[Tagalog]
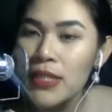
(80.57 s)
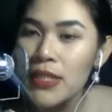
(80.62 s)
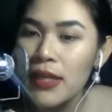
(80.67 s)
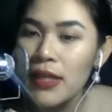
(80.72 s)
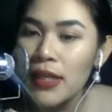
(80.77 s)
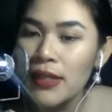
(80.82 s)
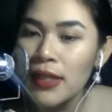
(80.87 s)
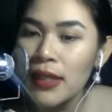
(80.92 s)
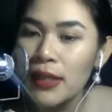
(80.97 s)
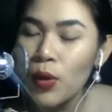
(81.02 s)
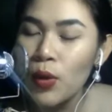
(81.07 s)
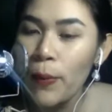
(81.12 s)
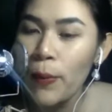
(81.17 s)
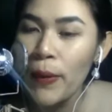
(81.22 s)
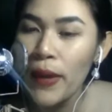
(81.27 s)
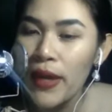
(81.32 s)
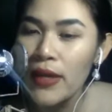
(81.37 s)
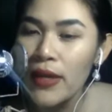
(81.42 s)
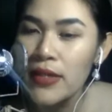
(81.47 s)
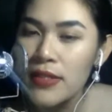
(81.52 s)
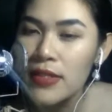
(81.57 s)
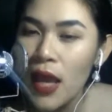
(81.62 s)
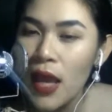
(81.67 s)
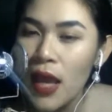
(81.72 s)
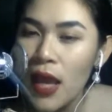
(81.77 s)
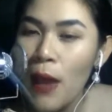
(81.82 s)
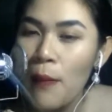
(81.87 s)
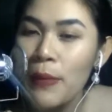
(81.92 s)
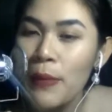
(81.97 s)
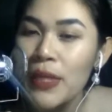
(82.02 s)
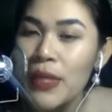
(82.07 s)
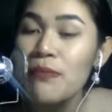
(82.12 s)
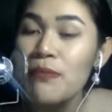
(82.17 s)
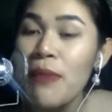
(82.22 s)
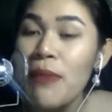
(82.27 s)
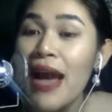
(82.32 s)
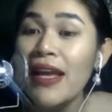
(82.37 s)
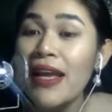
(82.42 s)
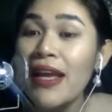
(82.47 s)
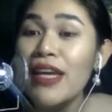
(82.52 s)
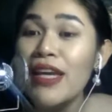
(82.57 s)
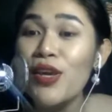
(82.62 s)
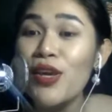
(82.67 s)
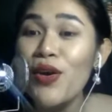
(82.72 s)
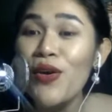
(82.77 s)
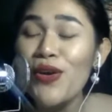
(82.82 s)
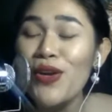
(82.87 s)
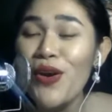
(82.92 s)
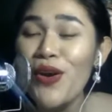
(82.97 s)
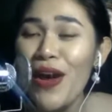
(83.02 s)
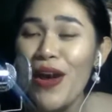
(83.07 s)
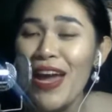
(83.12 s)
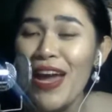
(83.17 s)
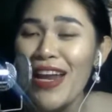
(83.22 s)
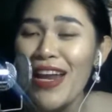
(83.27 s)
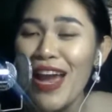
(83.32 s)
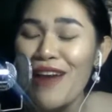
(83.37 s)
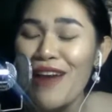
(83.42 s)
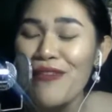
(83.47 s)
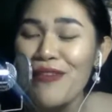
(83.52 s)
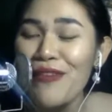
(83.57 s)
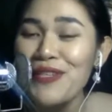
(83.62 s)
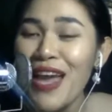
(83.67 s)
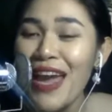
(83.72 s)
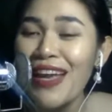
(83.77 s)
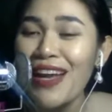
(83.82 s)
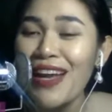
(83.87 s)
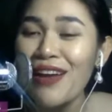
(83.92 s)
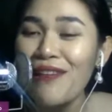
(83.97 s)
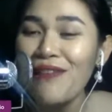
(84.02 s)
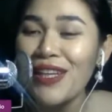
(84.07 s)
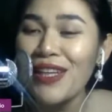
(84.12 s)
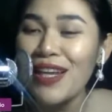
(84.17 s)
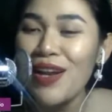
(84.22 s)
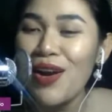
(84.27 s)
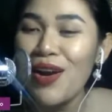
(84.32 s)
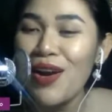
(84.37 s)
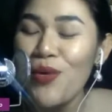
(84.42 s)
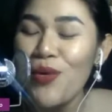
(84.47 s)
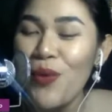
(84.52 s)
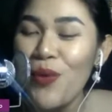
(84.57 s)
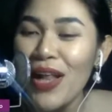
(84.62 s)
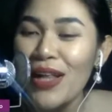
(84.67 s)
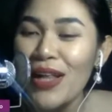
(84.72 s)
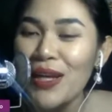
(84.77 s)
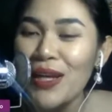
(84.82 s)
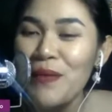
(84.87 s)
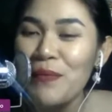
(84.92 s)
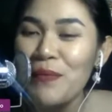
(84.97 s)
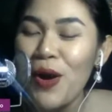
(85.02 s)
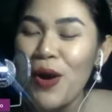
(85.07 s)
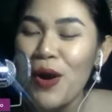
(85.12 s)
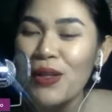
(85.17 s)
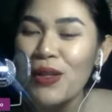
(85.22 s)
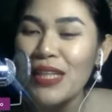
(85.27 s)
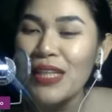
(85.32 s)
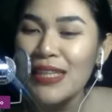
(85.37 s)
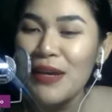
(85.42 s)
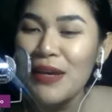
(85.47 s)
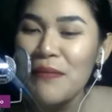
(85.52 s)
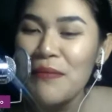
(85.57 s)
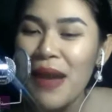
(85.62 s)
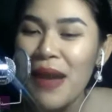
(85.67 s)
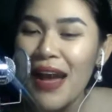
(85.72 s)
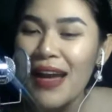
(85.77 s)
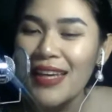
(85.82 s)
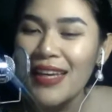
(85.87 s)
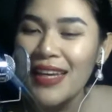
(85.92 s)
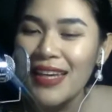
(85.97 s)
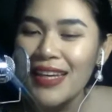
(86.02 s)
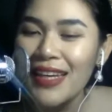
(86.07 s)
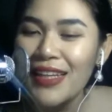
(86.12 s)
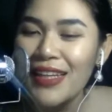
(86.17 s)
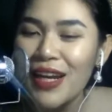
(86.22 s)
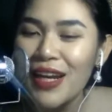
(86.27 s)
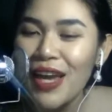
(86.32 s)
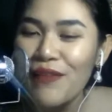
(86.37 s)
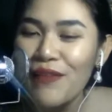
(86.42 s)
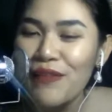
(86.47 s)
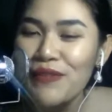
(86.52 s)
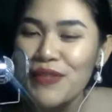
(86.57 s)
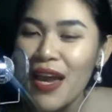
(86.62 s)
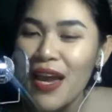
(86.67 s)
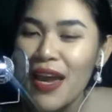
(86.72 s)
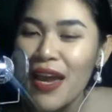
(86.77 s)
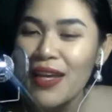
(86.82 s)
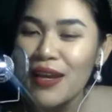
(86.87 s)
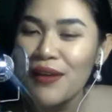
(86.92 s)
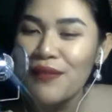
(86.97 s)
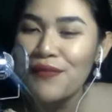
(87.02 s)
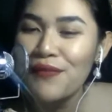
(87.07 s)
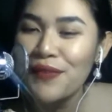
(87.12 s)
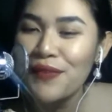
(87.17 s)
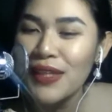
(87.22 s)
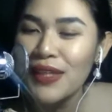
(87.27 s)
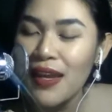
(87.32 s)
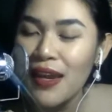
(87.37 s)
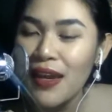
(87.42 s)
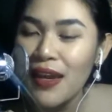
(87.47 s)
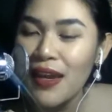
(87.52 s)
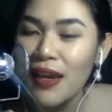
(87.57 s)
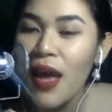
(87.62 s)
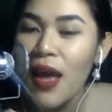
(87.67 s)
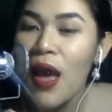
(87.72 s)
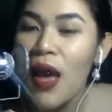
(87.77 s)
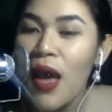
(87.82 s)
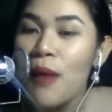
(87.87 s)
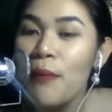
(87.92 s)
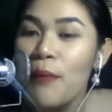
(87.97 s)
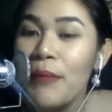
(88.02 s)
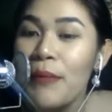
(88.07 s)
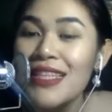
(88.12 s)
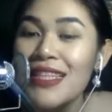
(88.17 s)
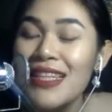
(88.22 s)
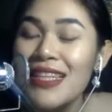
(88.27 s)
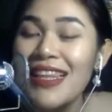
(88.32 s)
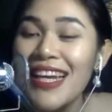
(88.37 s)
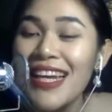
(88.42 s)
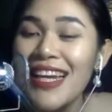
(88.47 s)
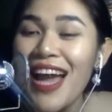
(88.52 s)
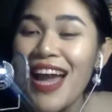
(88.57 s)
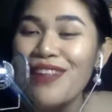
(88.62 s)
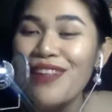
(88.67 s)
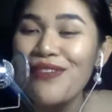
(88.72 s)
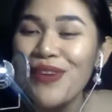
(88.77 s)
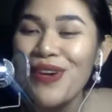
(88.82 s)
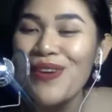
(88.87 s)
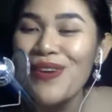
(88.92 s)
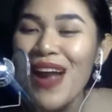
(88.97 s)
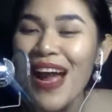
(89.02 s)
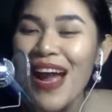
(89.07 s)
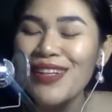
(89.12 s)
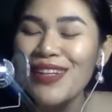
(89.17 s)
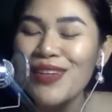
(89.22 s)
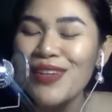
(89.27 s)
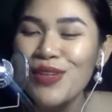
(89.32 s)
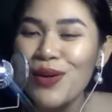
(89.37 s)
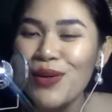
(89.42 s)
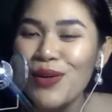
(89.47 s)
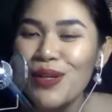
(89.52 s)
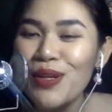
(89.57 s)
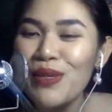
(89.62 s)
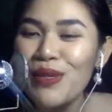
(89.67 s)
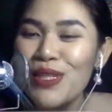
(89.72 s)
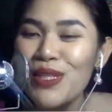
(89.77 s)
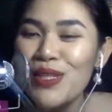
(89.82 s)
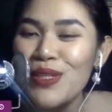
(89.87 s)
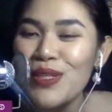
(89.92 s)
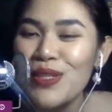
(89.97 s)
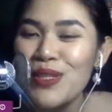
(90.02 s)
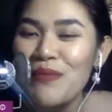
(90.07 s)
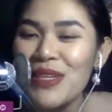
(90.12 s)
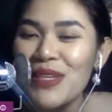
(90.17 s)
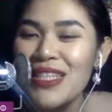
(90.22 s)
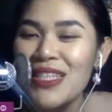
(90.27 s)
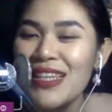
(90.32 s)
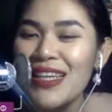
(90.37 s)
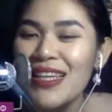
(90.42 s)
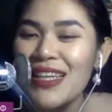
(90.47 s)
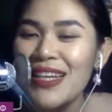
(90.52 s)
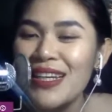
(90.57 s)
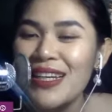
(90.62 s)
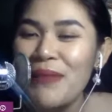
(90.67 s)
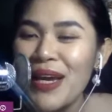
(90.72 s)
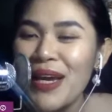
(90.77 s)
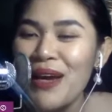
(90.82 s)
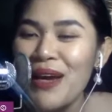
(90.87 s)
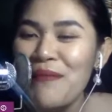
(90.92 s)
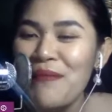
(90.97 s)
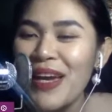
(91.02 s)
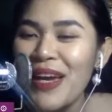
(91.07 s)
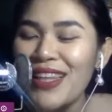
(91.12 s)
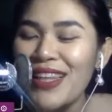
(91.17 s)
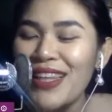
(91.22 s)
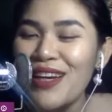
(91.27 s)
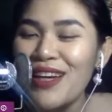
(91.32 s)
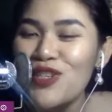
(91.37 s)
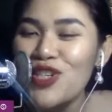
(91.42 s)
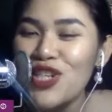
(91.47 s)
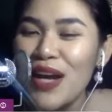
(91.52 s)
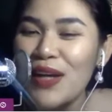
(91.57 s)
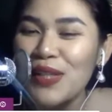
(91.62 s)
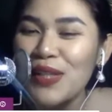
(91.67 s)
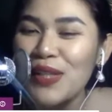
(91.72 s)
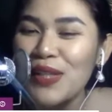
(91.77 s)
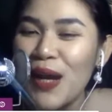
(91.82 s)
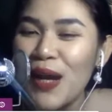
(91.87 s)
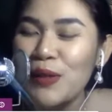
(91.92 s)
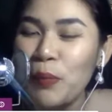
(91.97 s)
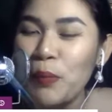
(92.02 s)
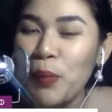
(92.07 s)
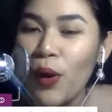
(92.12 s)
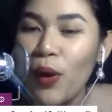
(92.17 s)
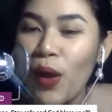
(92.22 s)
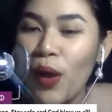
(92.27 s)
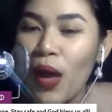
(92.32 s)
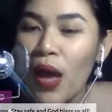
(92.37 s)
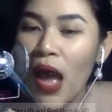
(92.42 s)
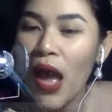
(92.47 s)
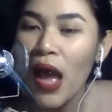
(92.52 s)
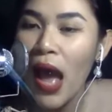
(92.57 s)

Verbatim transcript: Miss Nanita Lopez, Miss Maggie Gyogyo, ayan, ang FFCI Cavite, naku, welcome po, Tita Maggie ng FFCI Cavite, Miss Lynn Alvarado! Naku, na-miss ko si Miss Lynn. Mega, mega love shout out po.